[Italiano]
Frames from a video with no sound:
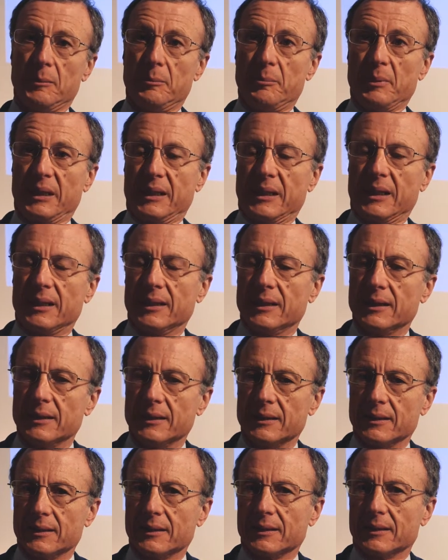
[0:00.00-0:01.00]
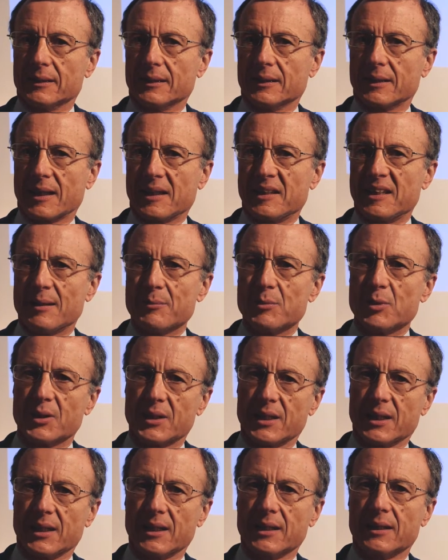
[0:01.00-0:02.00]
perché eh, crediamo
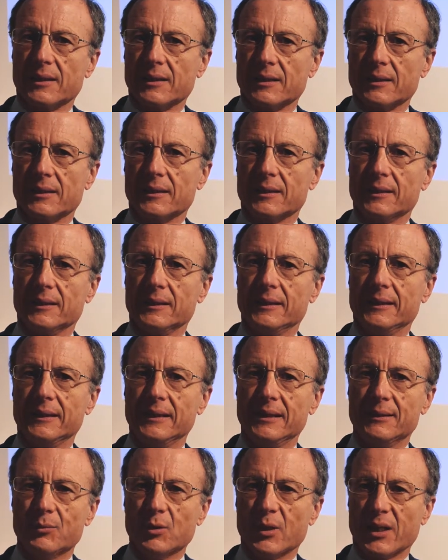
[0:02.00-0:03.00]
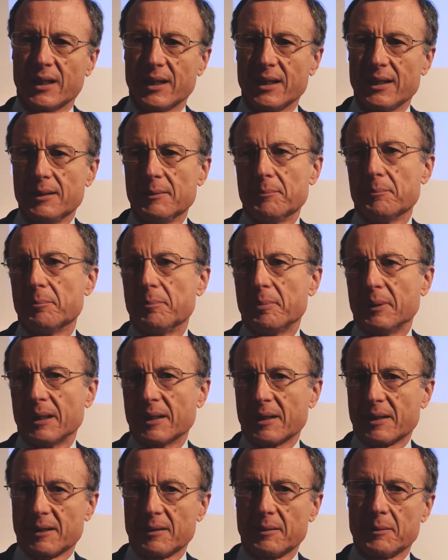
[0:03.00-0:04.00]
che eh, il DVRI
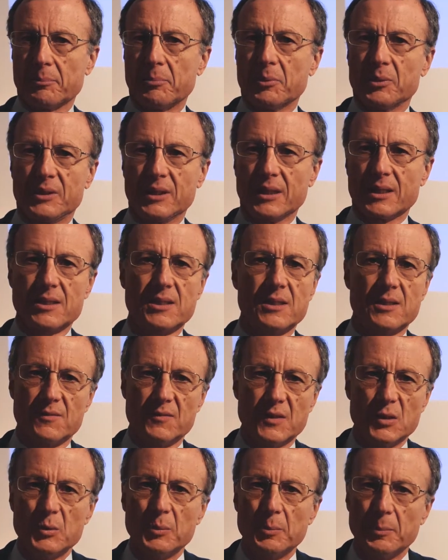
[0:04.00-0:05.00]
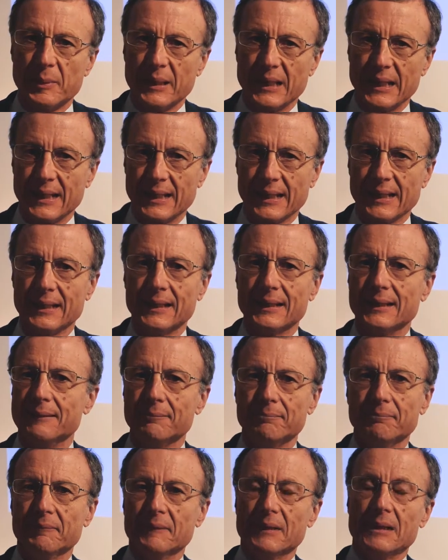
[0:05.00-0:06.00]
per potersi sviluppare
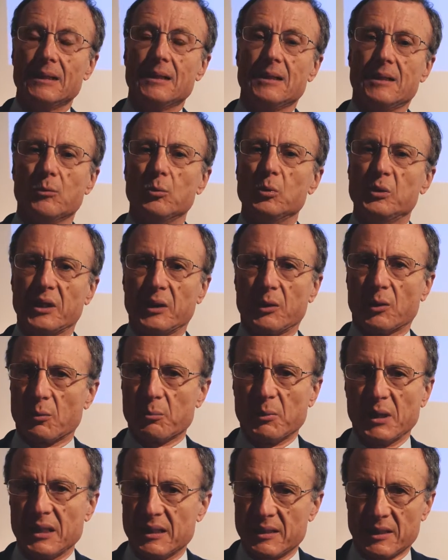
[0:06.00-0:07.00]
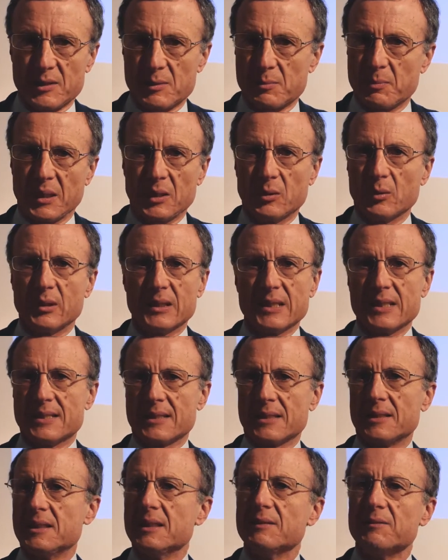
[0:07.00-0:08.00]
ulteriormente rispetto alle
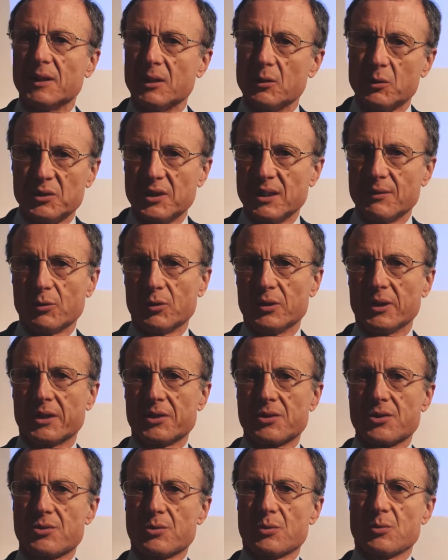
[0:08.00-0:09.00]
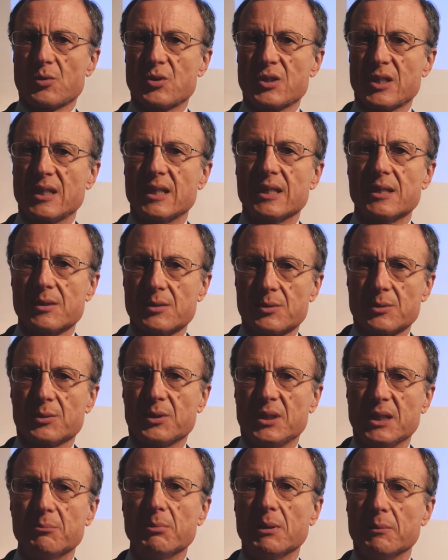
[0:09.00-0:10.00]
iniziative lodevoli che ci sono già adesso,
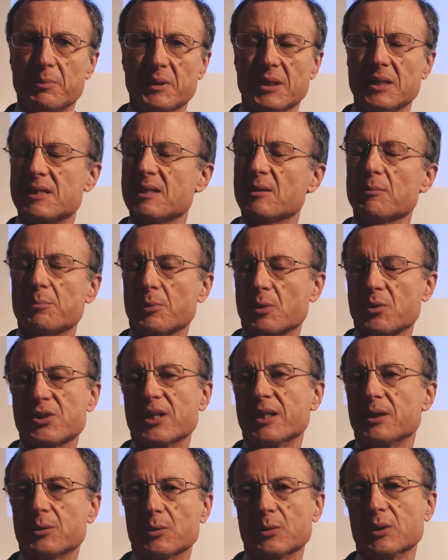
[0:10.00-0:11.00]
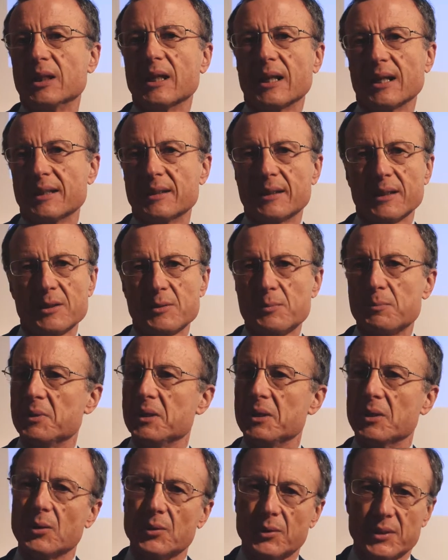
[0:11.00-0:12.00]
debba aprirsi a un progetto di grande
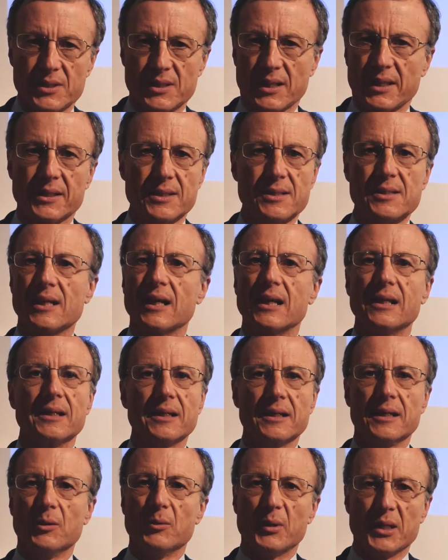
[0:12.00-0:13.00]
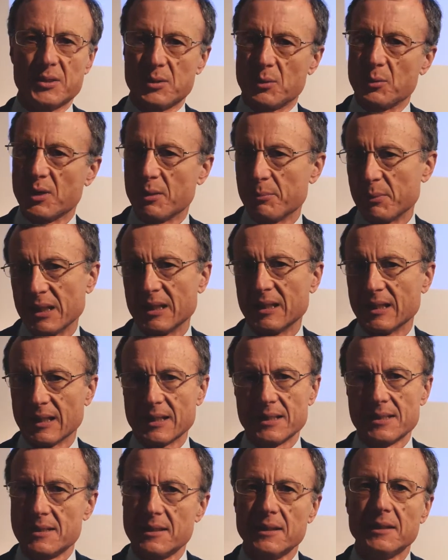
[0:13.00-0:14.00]
respiro e Science Gallery lo è sicuramente,
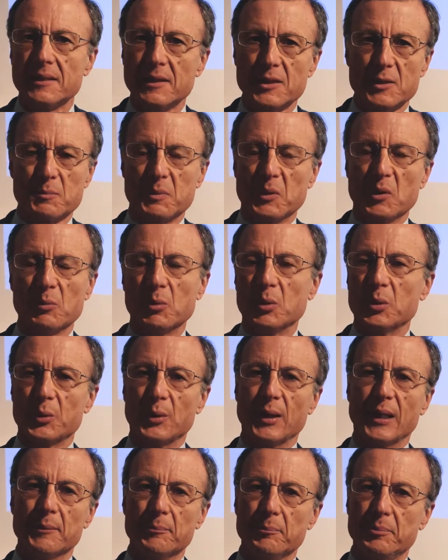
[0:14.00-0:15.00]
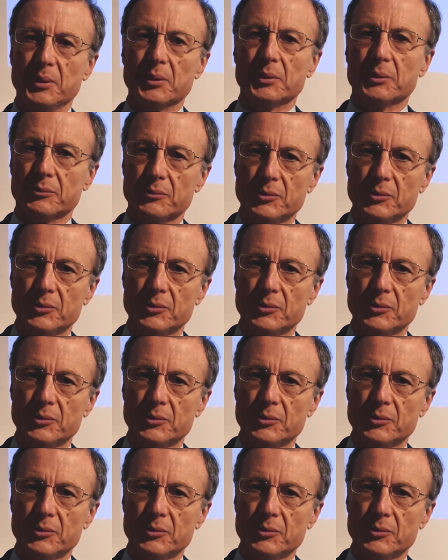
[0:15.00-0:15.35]
anzi di respiro molto ampio,